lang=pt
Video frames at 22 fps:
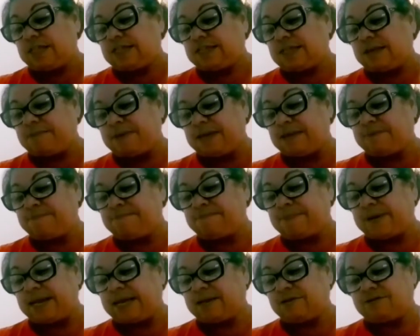também
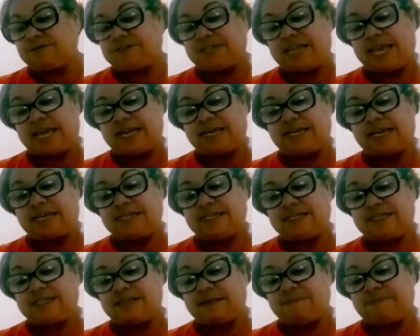empregam técnica
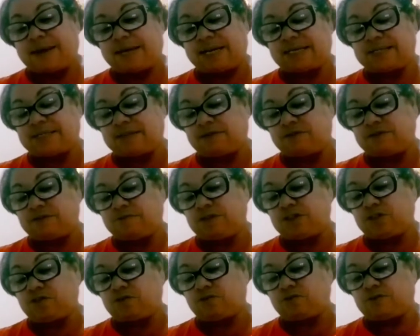de separação de
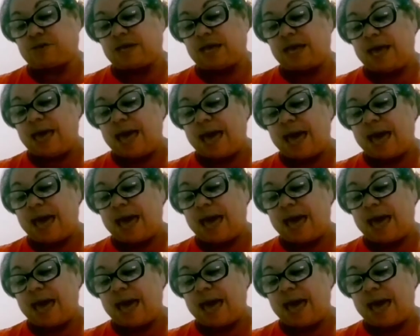mistura.